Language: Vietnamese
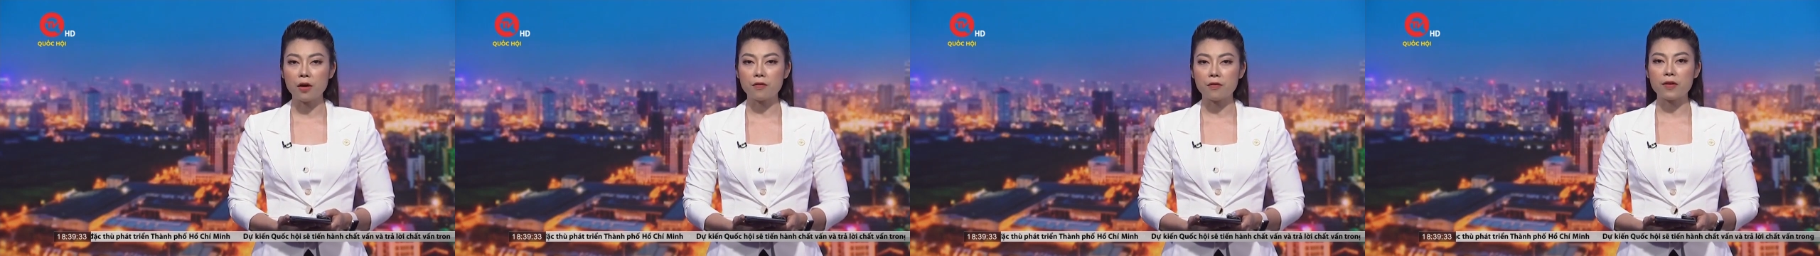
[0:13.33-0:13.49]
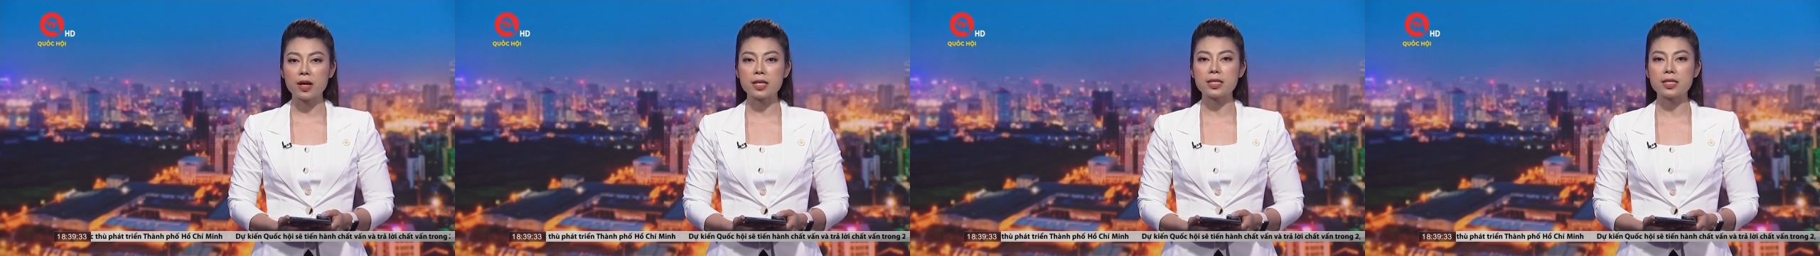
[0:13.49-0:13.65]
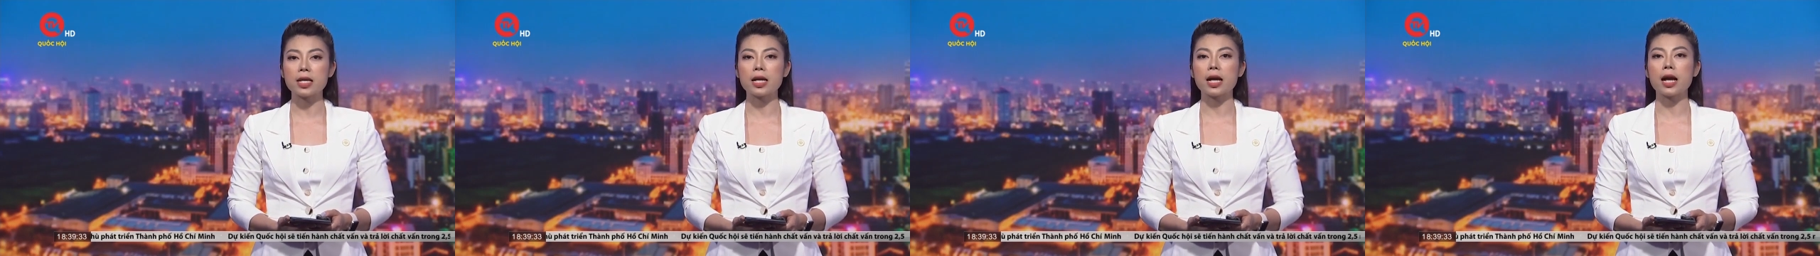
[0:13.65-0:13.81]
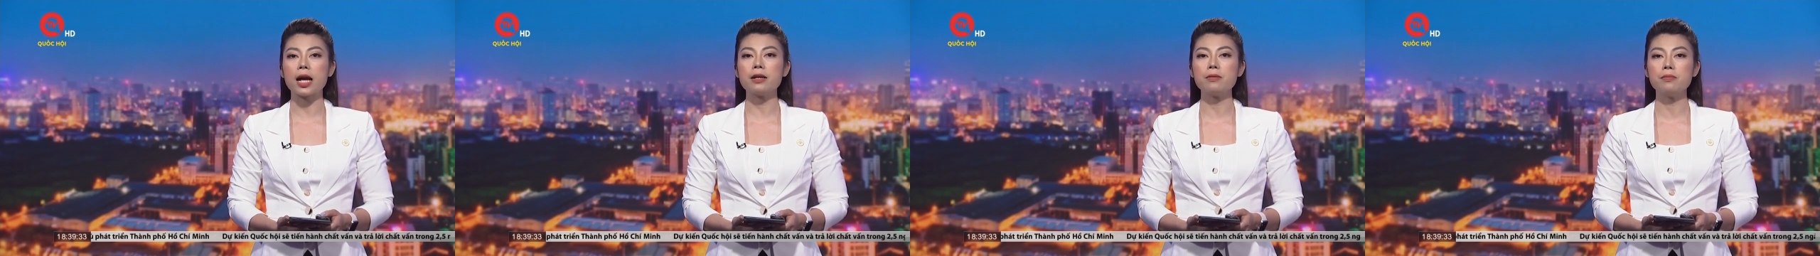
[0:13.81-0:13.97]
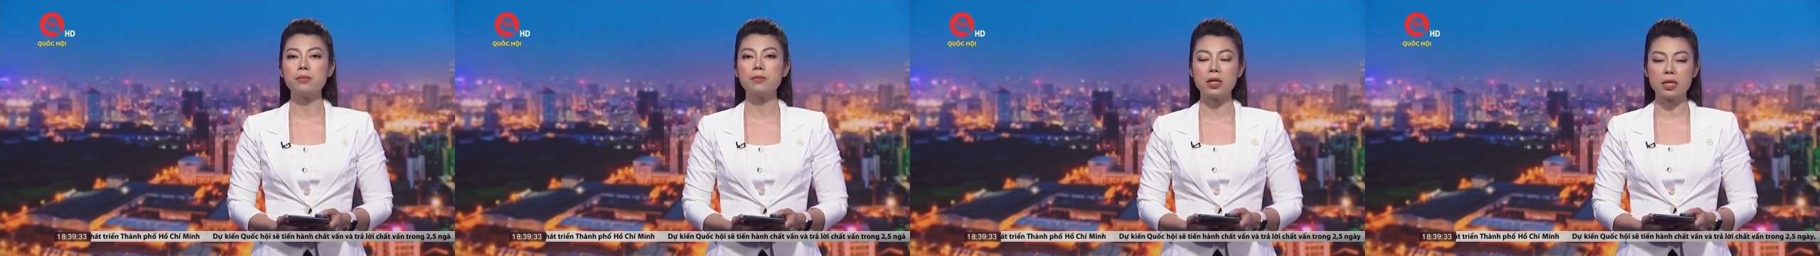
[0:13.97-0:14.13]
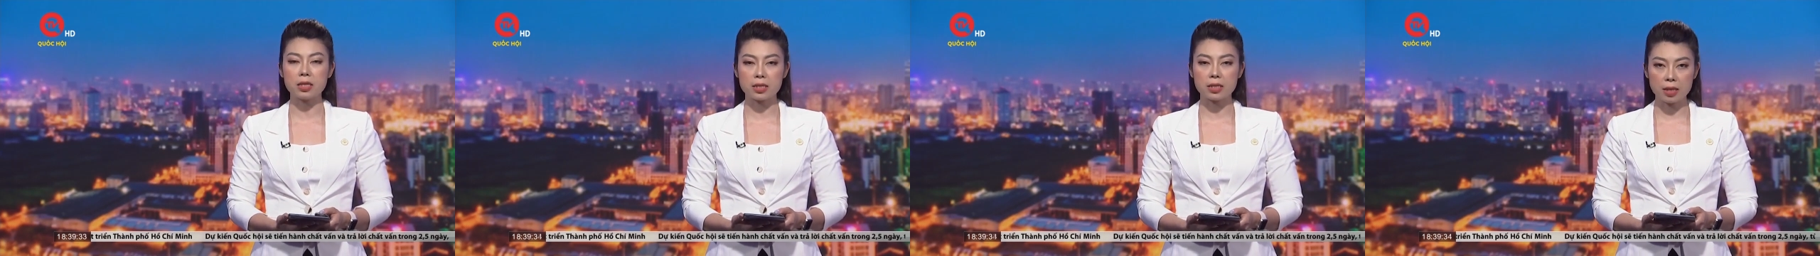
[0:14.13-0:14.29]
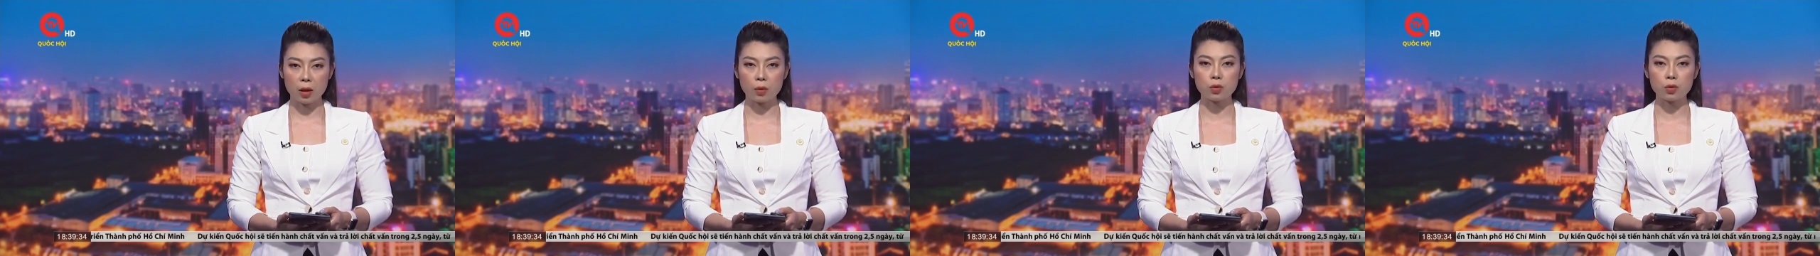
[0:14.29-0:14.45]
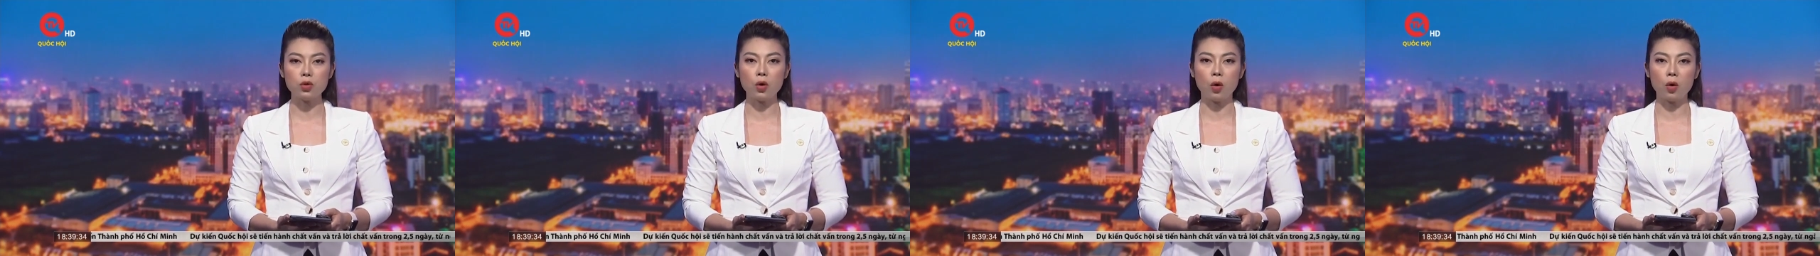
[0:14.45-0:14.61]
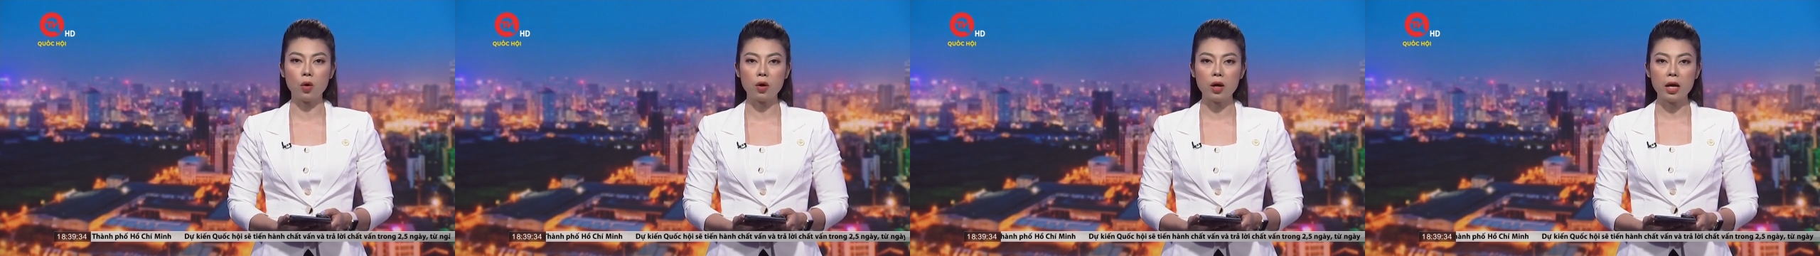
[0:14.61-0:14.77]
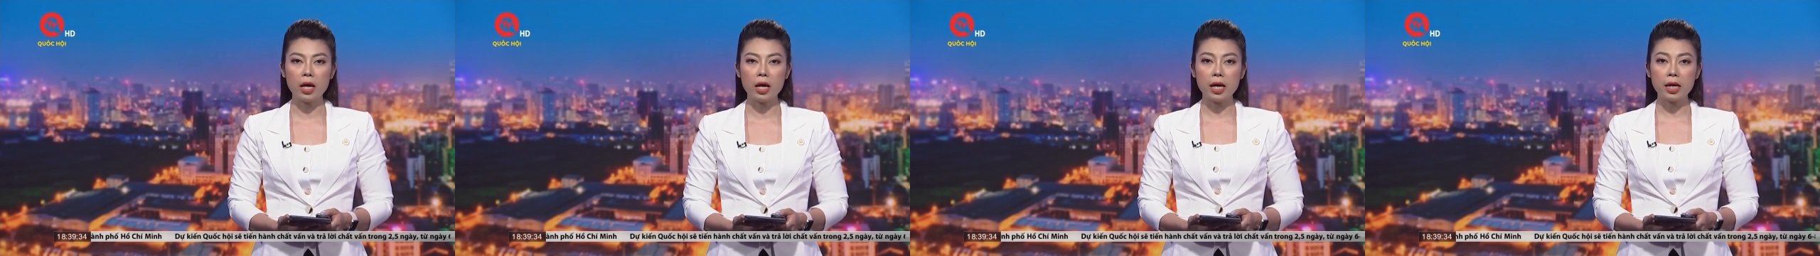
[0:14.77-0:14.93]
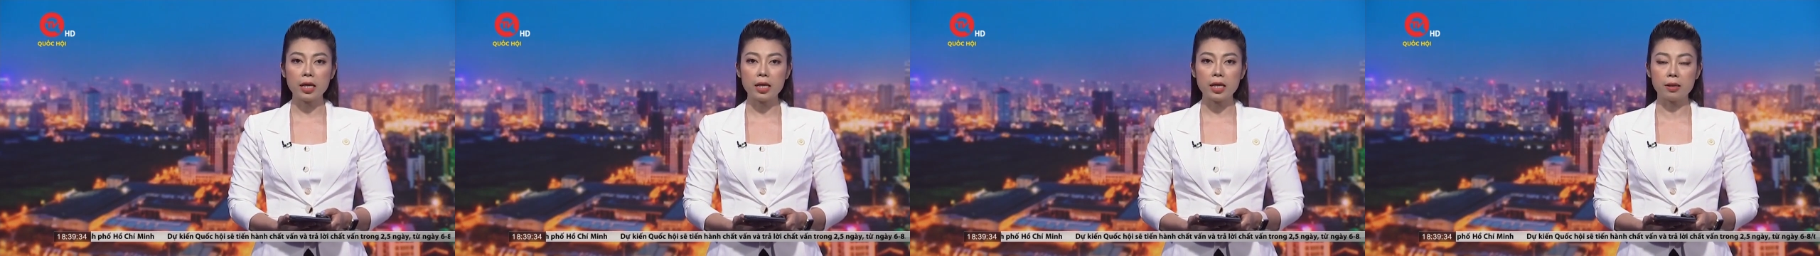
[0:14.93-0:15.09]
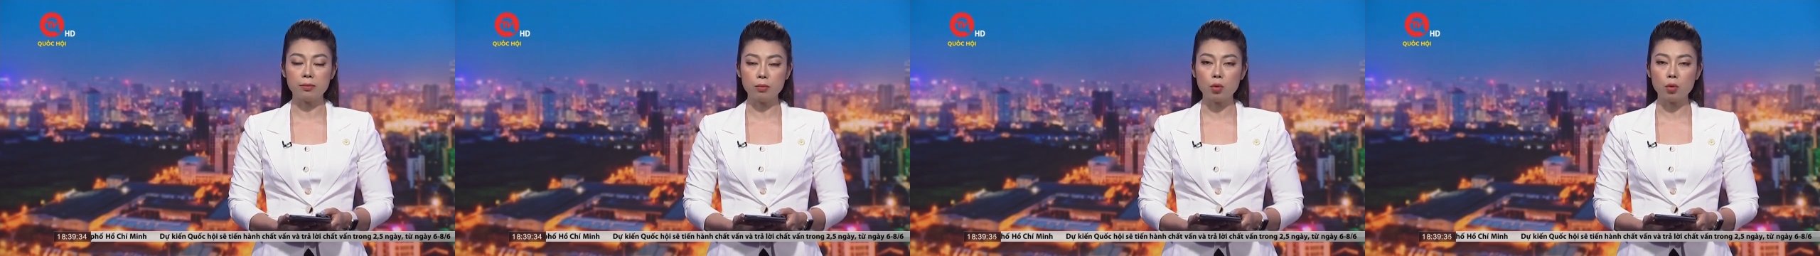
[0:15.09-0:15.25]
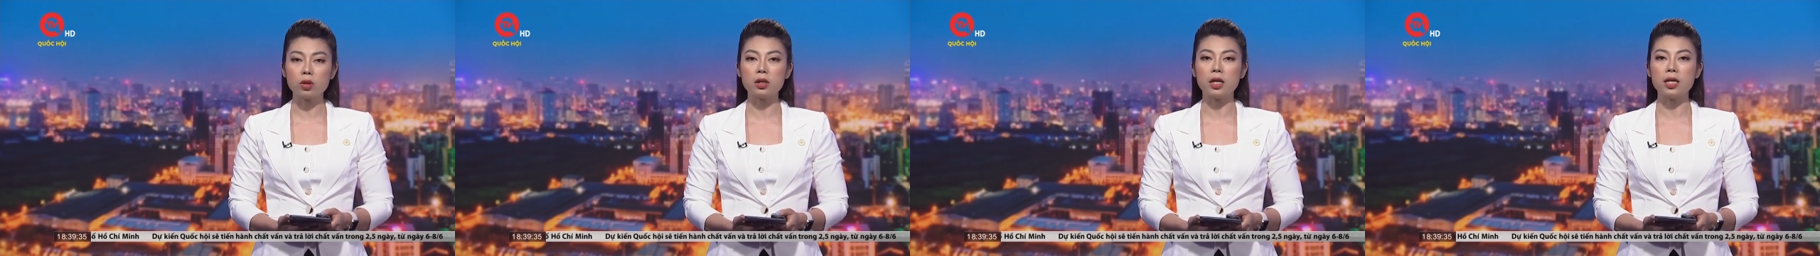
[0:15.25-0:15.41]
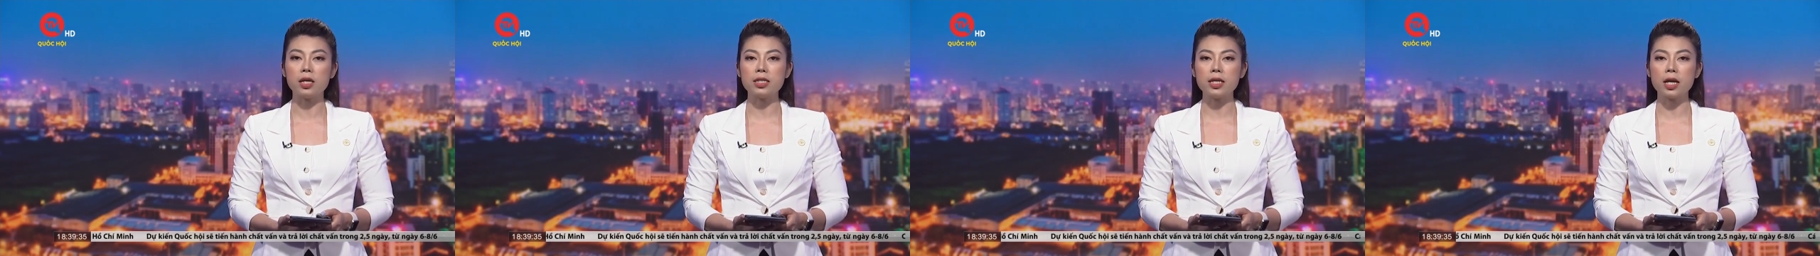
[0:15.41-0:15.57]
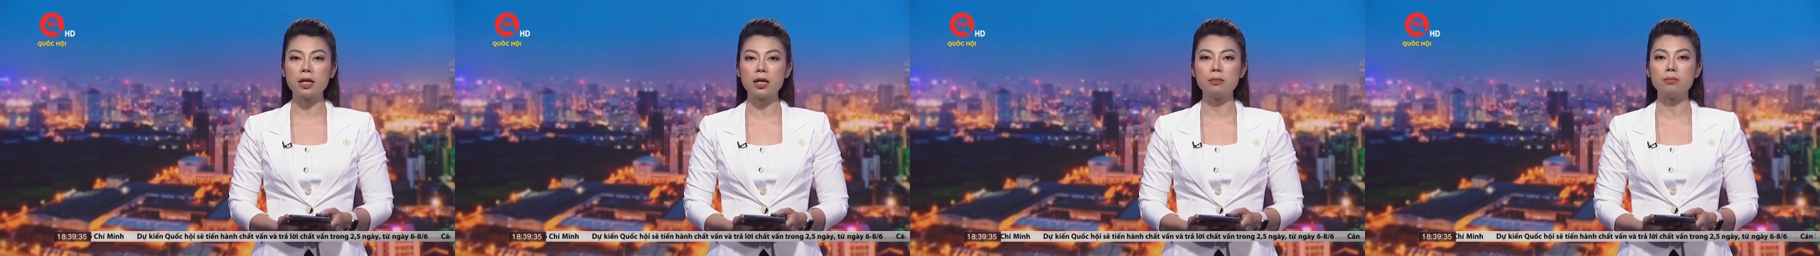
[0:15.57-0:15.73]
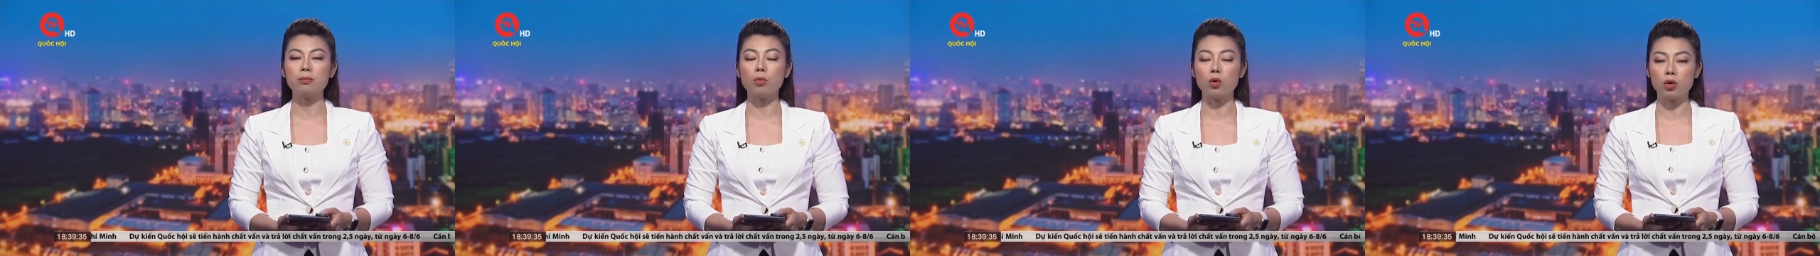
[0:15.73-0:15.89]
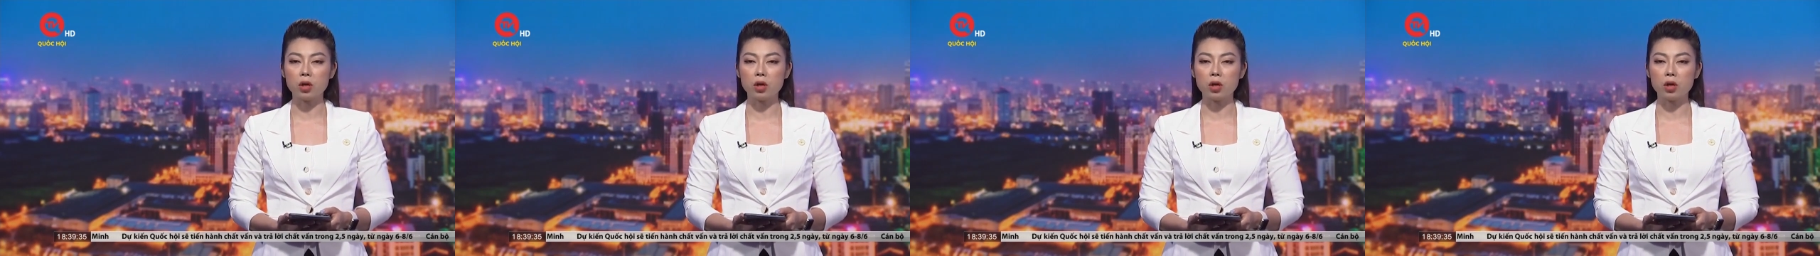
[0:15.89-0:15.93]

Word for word: và xe khách 16 chỗ khiến một người chết,